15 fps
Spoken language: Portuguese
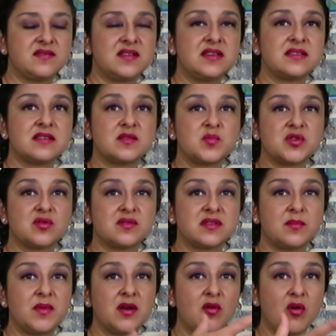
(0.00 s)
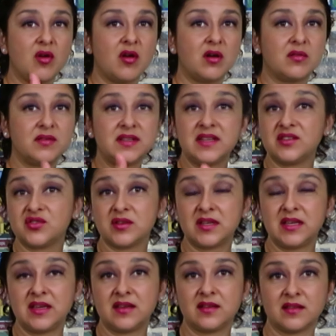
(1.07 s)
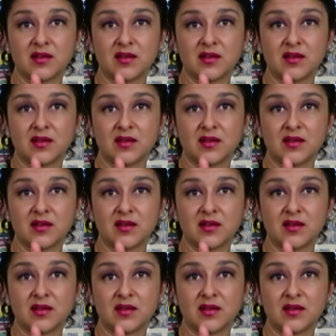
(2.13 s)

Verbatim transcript: às vezes as pessoas também colocam e deixam aqui.